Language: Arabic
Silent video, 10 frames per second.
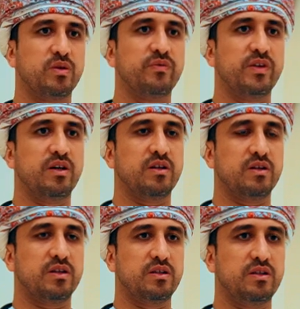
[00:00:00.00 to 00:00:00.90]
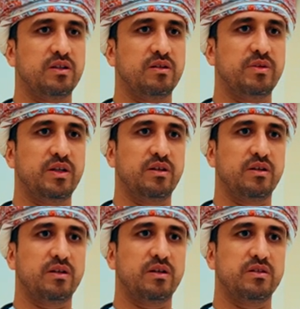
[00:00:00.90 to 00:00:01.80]
في حلقة جديدة من
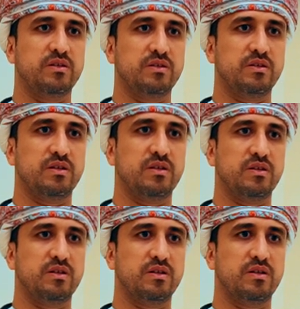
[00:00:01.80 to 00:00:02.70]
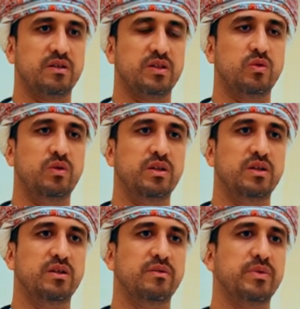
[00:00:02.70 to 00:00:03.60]
حلقات آه،
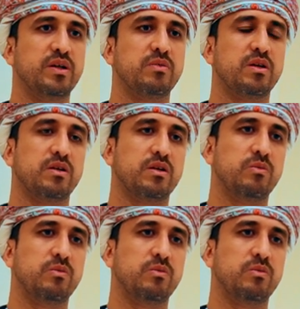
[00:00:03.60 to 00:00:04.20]
التوعية بأمراض القلب